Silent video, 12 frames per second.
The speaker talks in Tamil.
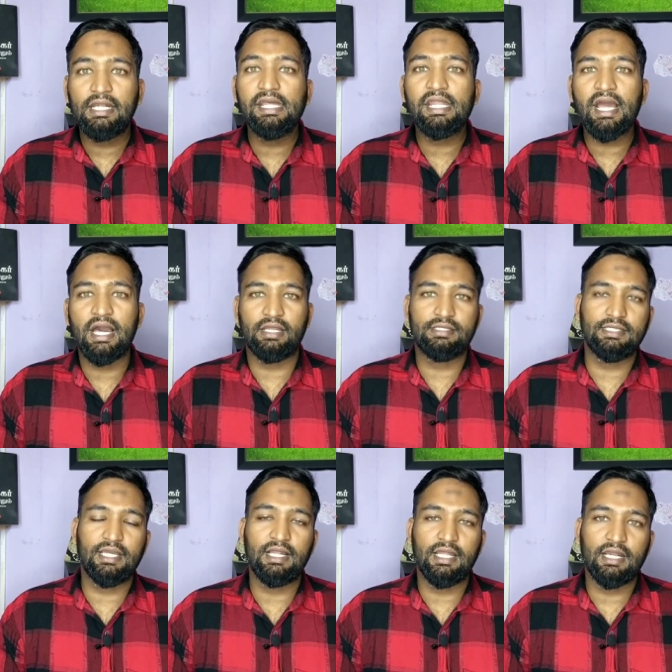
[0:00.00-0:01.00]
நிற
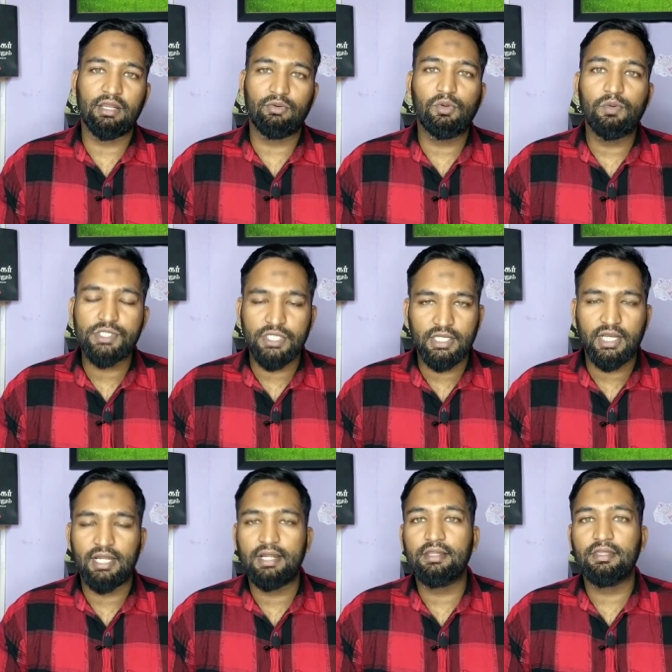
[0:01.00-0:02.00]
அரசியல் என்ற ஒரு விஷயத்தை
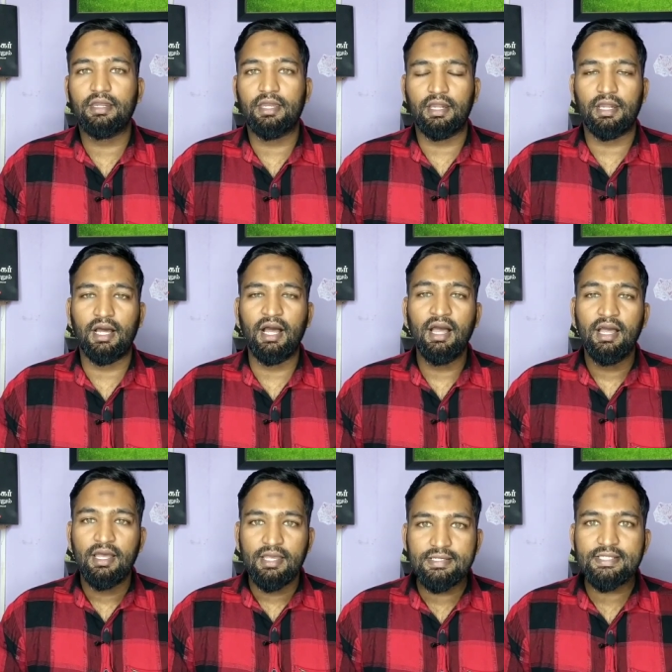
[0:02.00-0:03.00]
கையில் எடுத்திருக்கு என்னன்னா
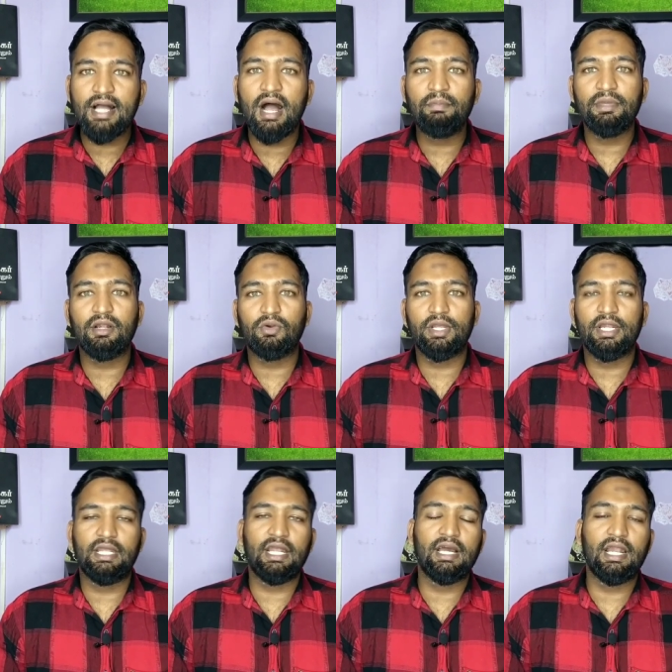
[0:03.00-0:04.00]
இஸ்லாமியர்களுடைய
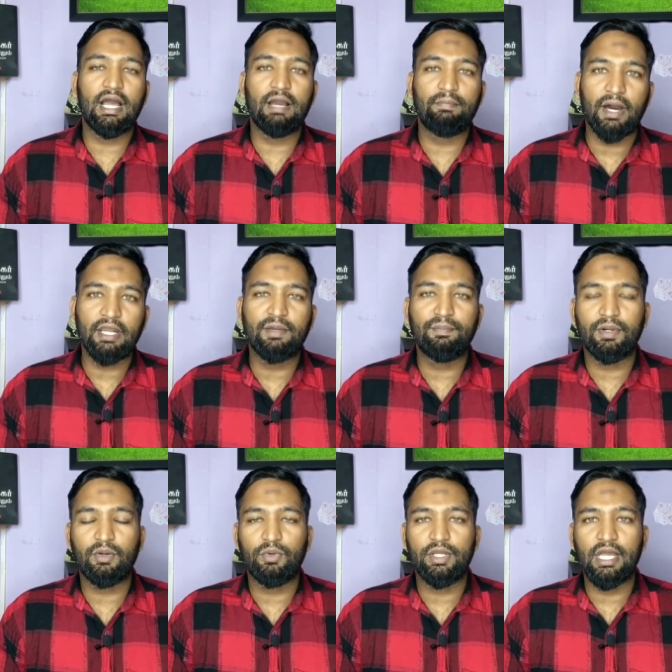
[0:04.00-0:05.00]
நிறங்களாக
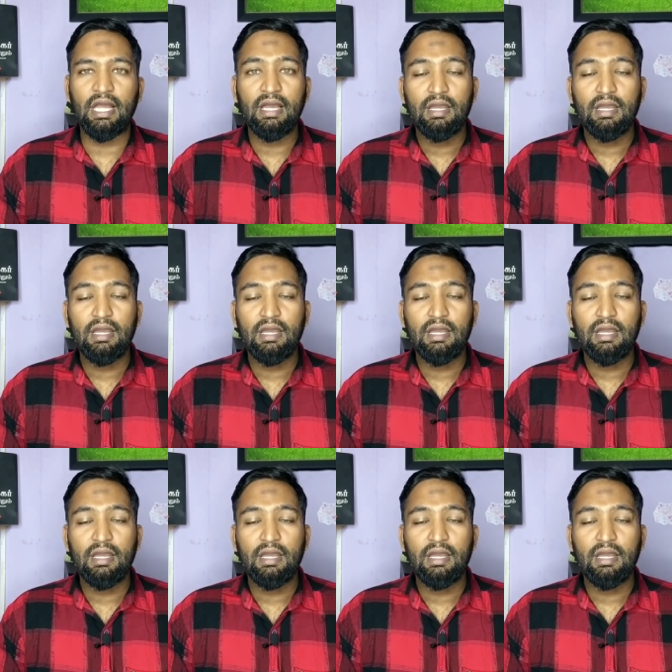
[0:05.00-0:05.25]
பார்க்கப்படக்கூடிய